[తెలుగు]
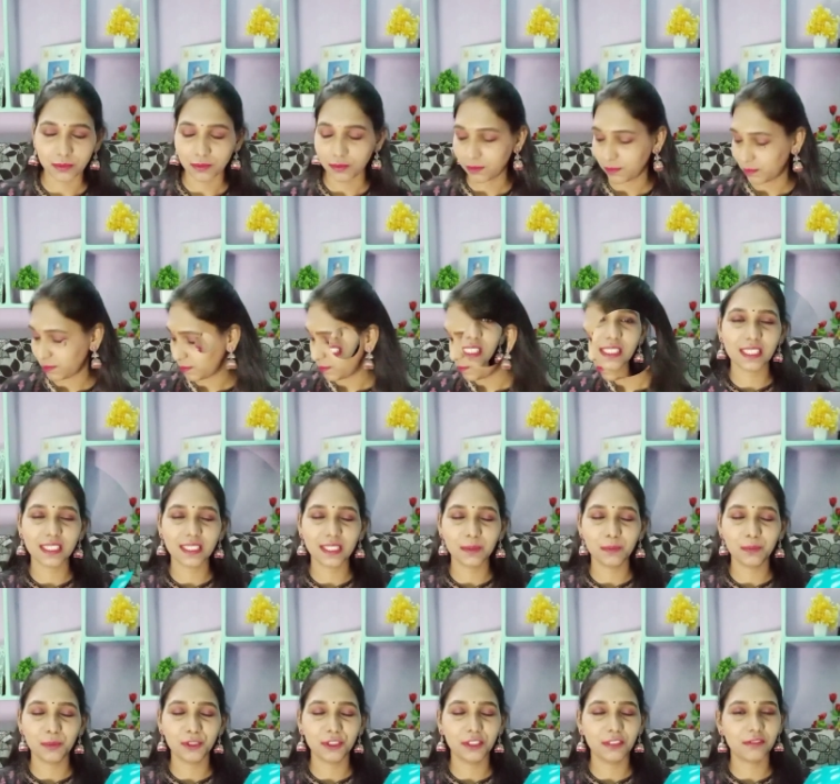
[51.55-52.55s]
సో ఫస్ట్
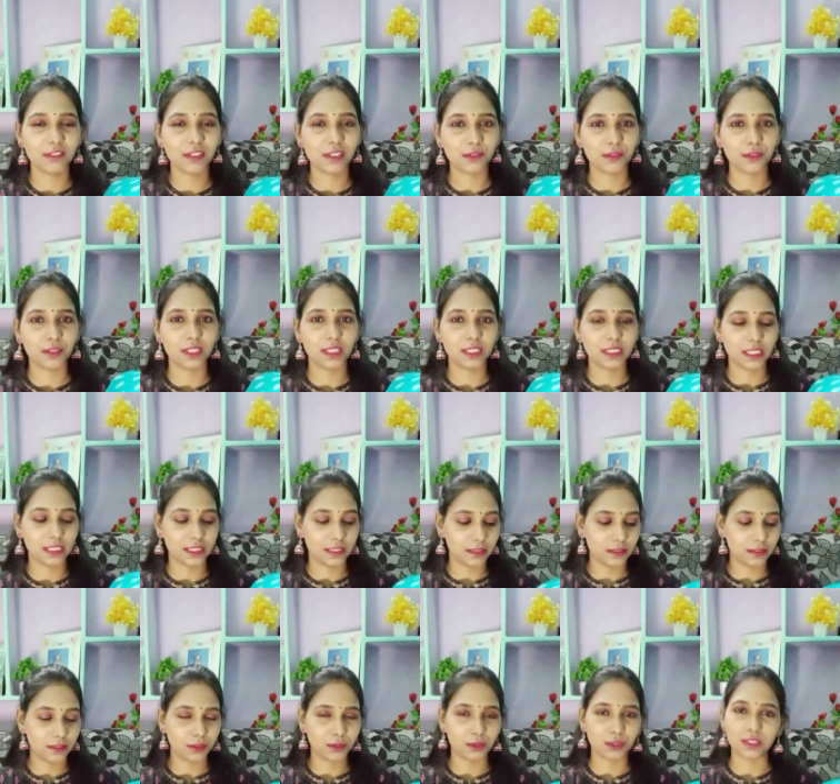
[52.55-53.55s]
అయితే బ్యూటిఫుల్ కుర్తి సెట్
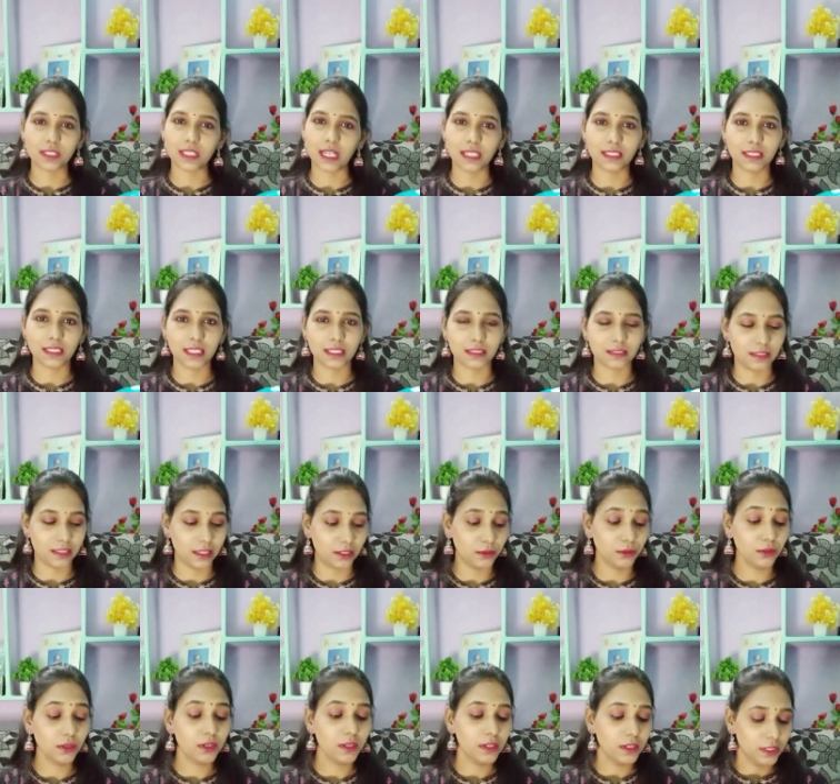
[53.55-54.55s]
తో స్టార్ట్
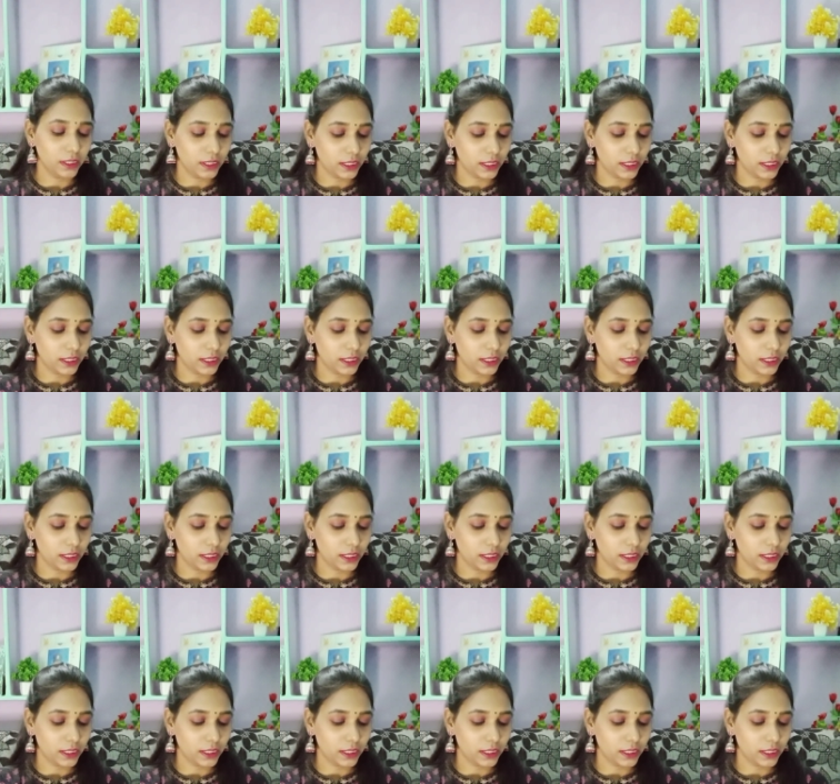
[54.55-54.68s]
చేస్తున్నాను